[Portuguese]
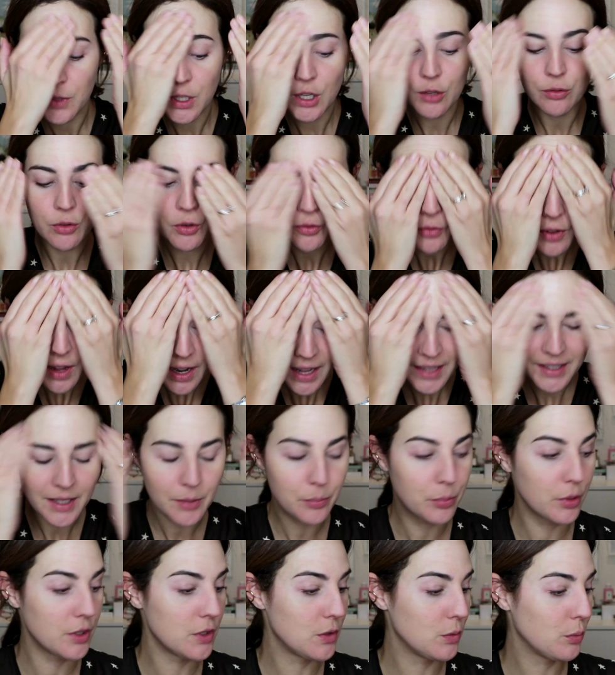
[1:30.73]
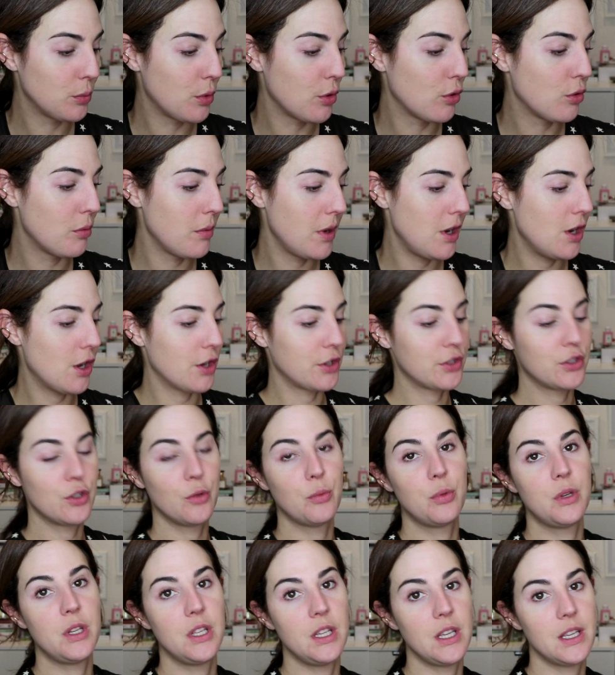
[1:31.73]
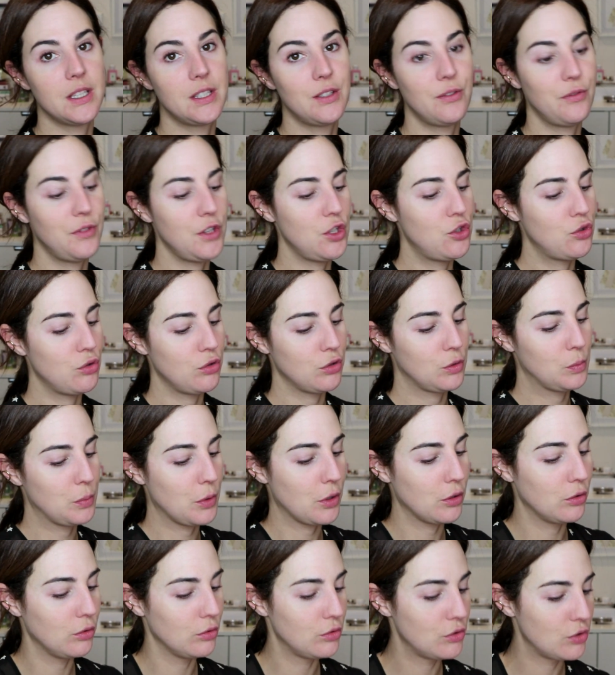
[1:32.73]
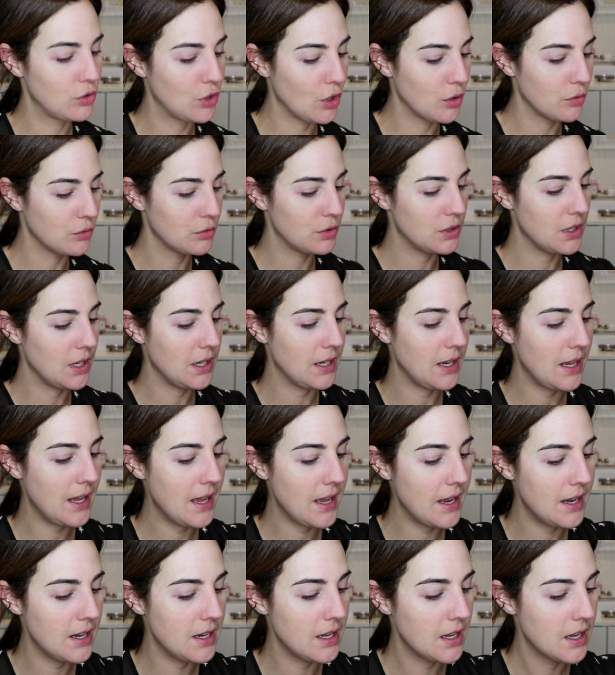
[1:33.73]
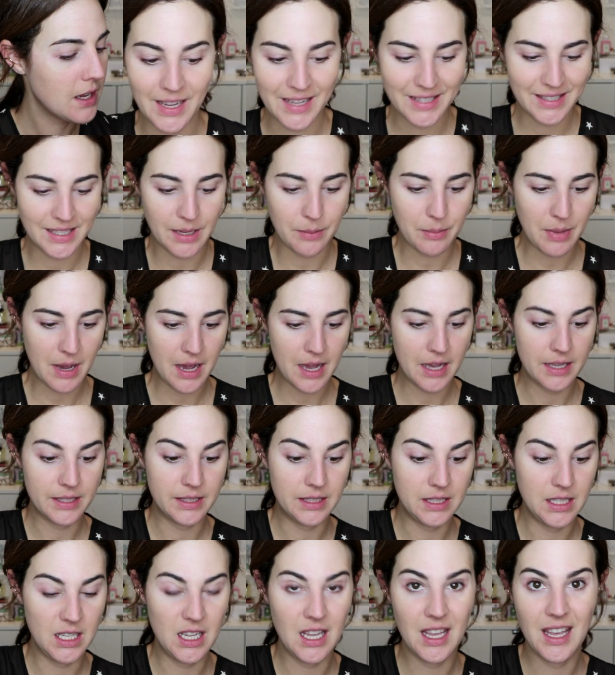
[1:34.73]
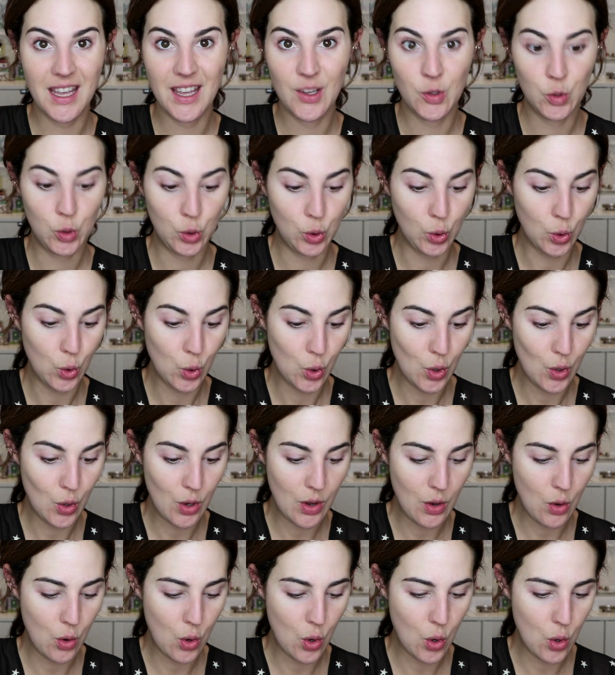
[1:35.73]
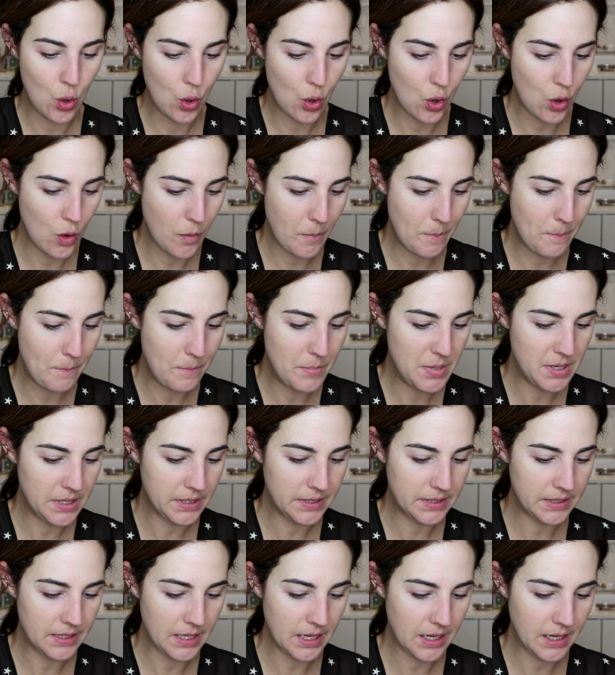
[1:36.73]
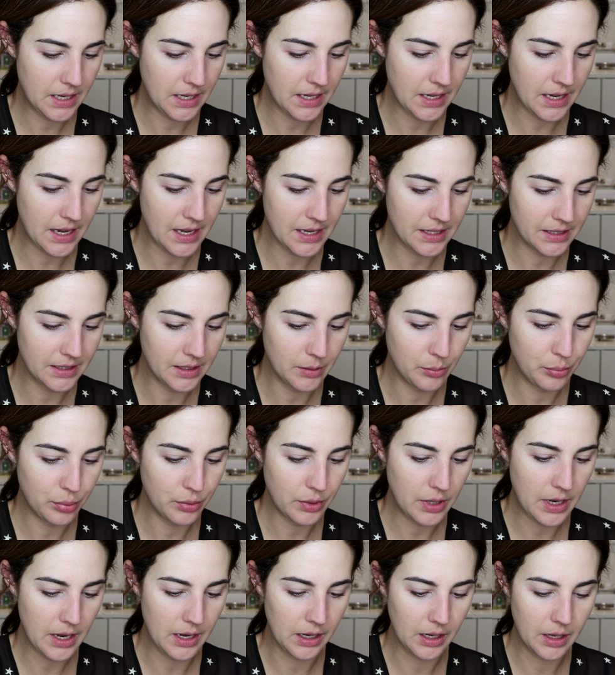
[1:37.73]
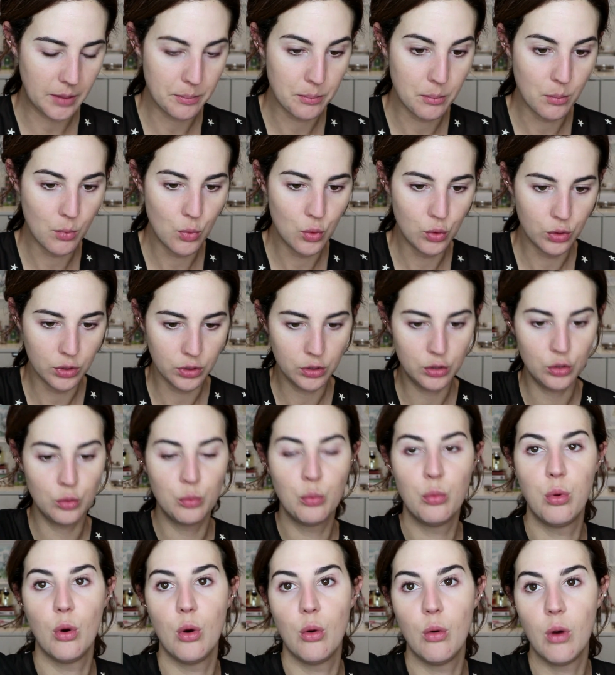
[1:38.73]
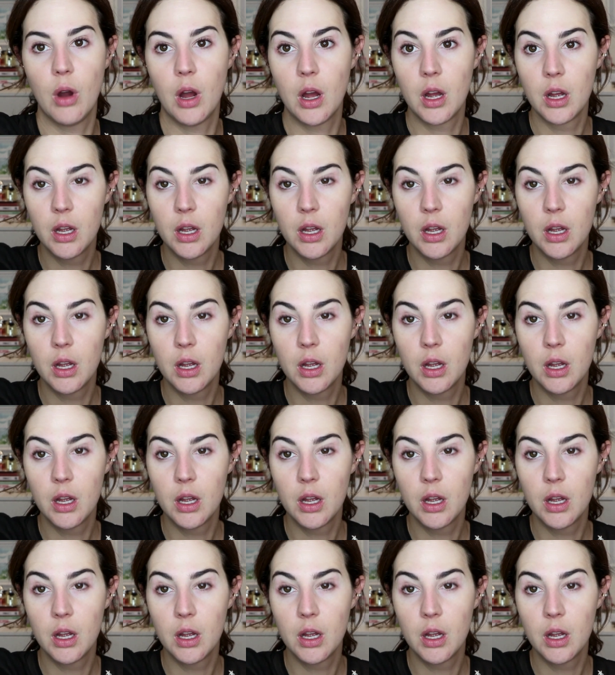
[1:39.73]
E eu vou falar depois um pouco melhor sobre esse vídeo e os produtos que eu usei nele. Essa base eu tô obcecada por ela, muito boa.